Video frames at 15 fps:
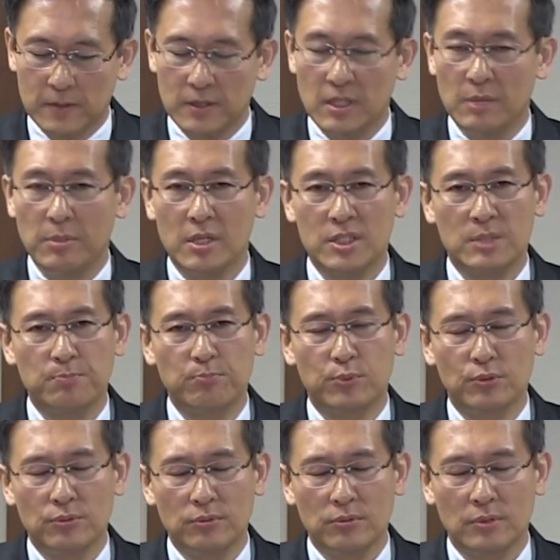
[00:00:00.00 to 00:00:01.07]
예배
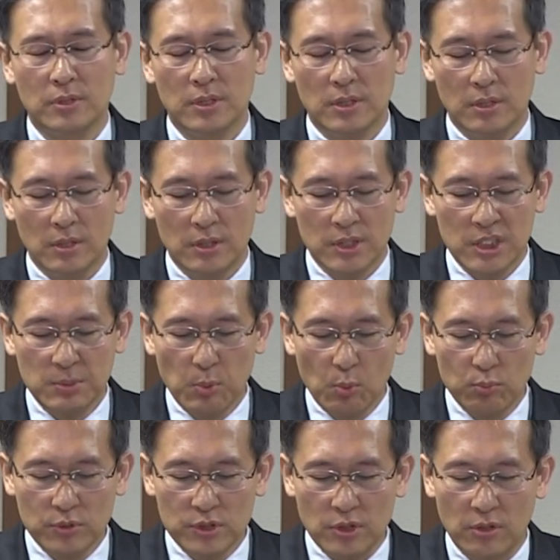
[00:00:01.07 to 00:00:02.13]
10분,
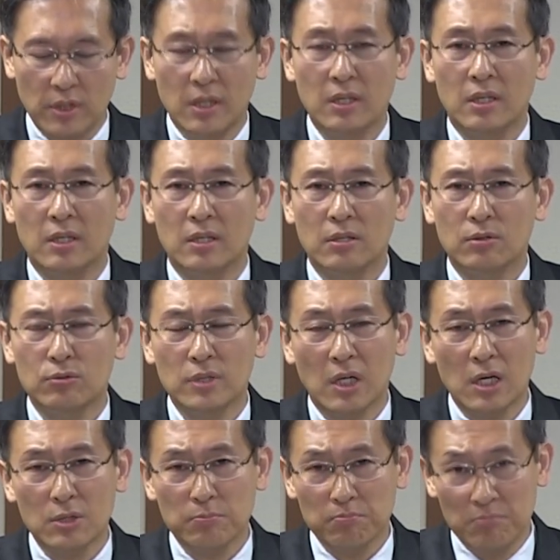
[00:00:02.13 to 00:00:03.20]
15분 전에
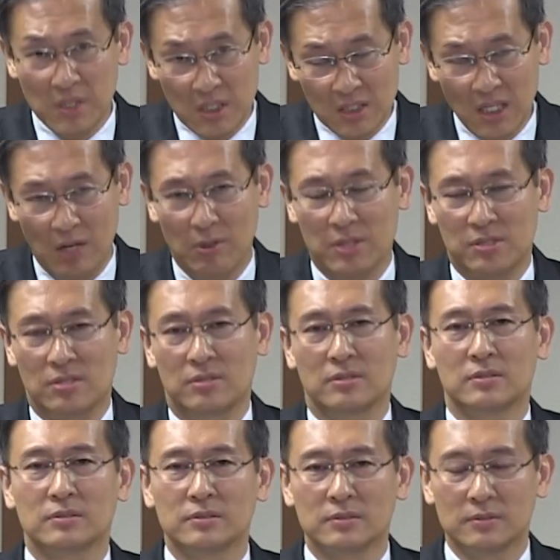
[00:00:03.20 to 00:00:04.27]
우리가 미리 나와서
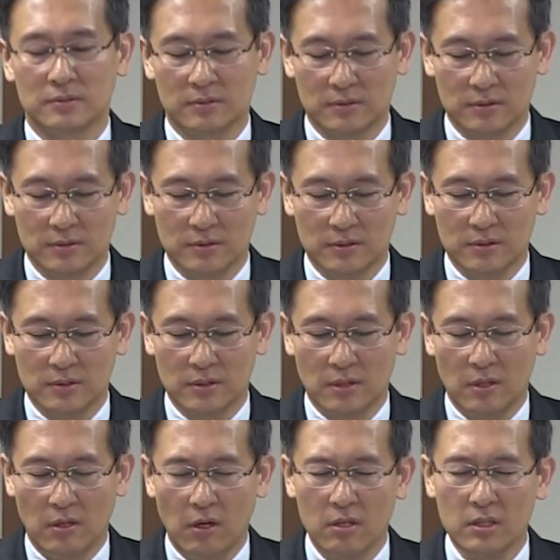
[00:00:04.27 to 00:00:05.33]

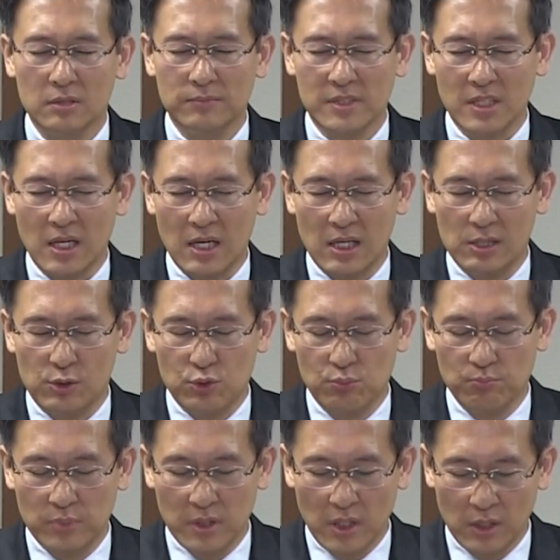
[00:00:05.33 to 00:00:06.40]
헌금 잘
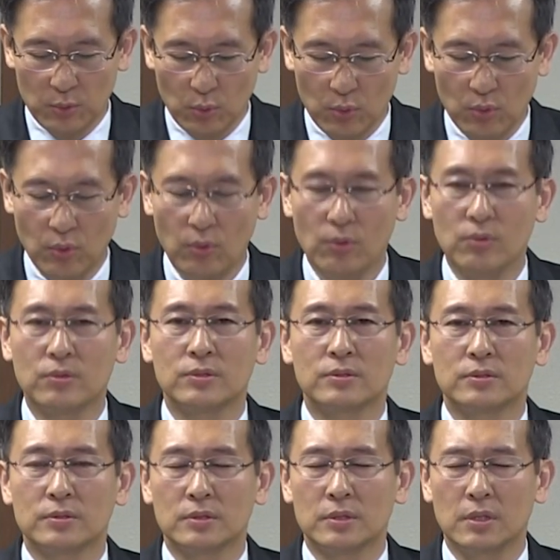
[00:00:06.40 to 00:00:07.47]
준비해 놓고
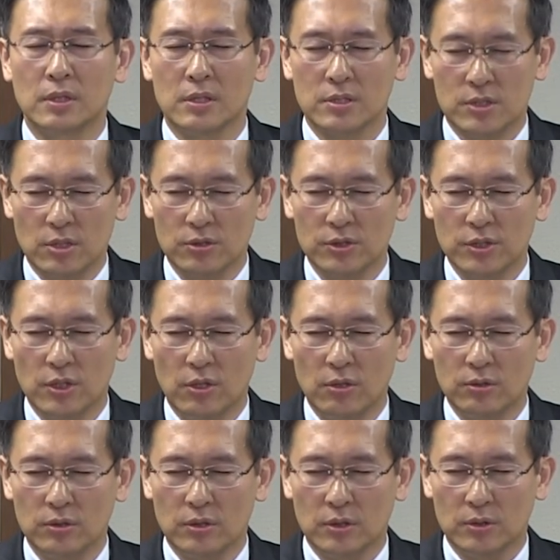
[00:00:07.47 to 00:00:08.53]

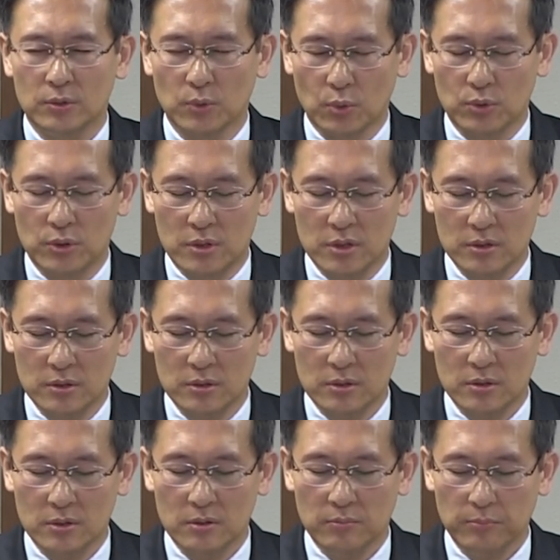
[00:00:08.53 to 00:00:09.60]
성경,
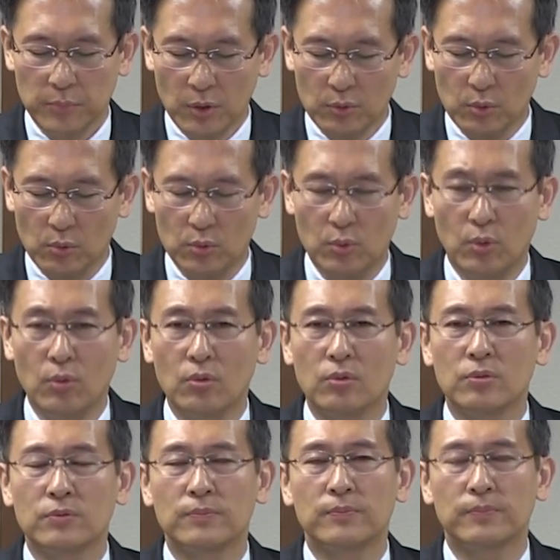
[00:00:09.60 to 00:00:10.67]
노트
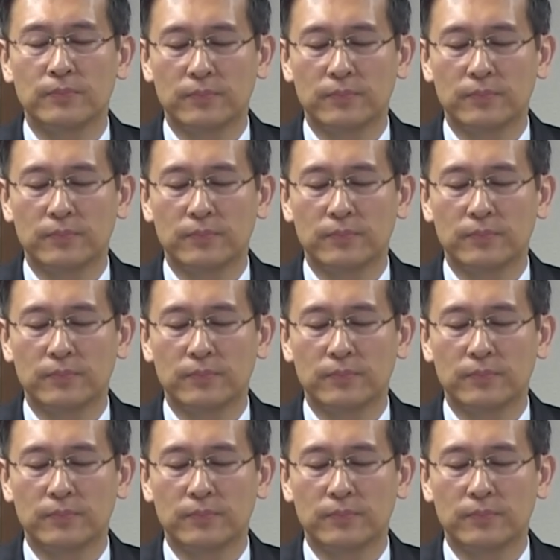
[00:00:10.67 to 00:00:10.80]
펴놓고